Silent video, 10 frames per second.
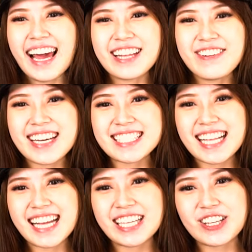Anyway,
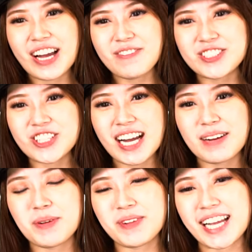selain itu kami juga
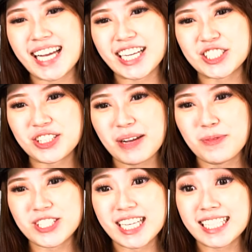akan memberikan kejutan
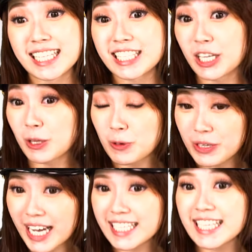bos yang tidak
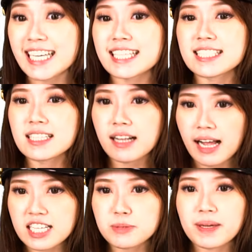terduga di Castle
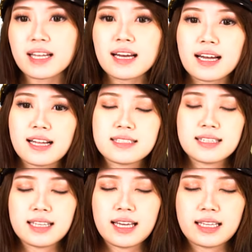Rush pada hari
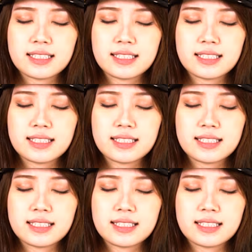Senin.